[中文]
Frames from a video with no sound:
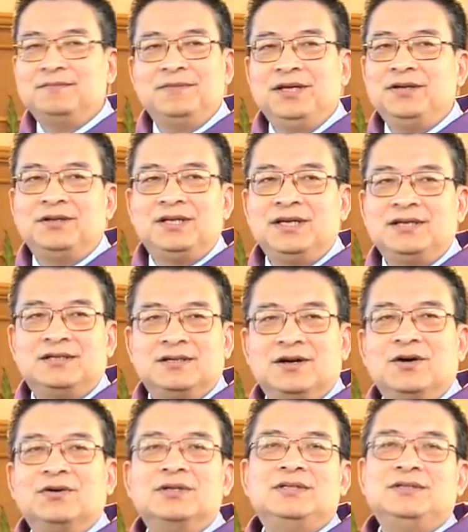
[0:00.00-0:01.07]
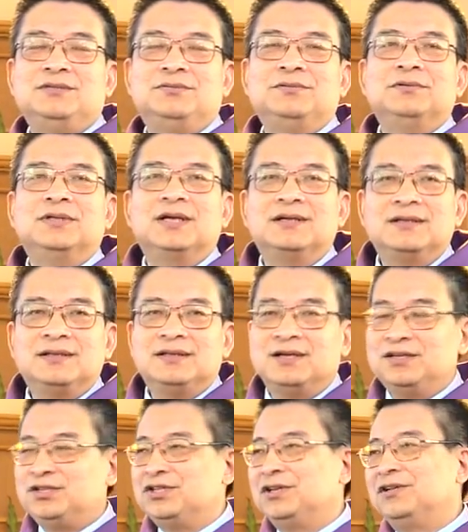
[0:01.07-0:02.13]
没有天使高过基督的。
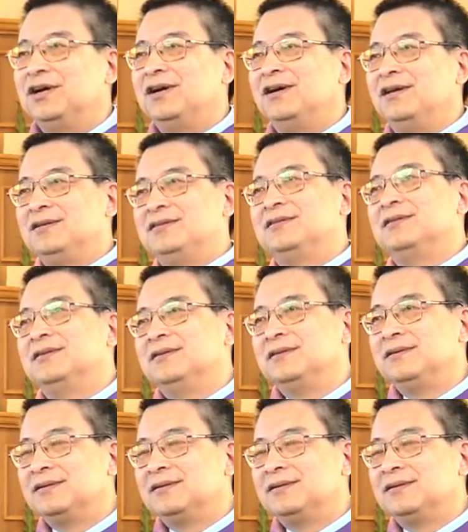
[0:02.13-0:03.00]
他是神的儿子。